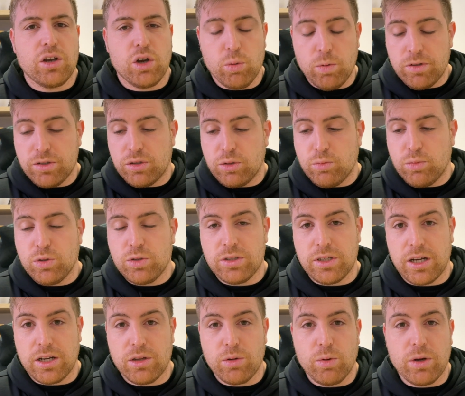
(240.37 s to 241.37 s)
come sto
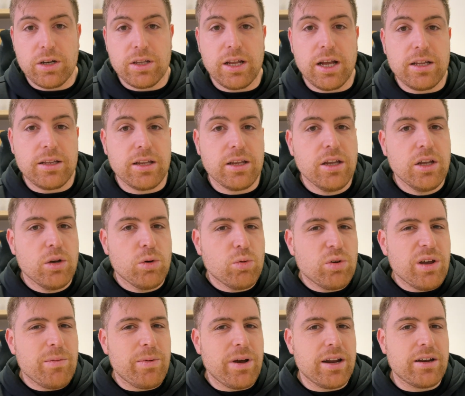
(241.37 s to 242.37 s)
mostrando guardate
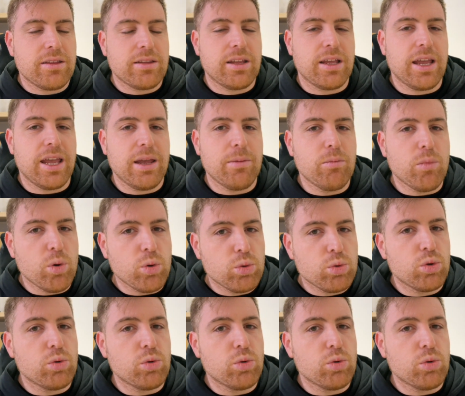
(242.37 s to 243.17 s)
una parte è molto